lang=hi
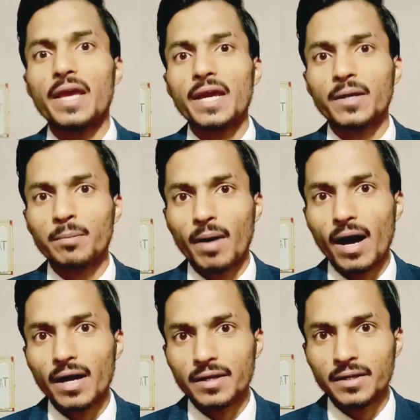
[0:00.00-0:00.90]
एक
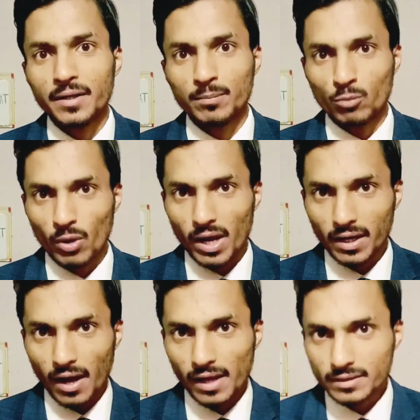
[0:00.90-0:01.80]
बार
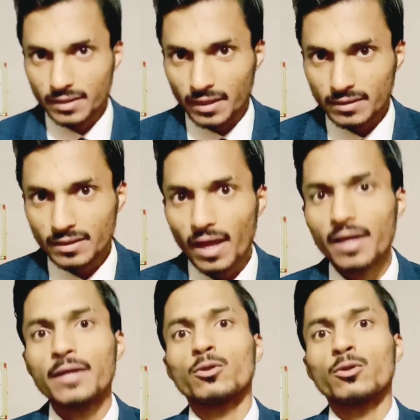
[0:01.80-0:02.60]
मुलाकात करता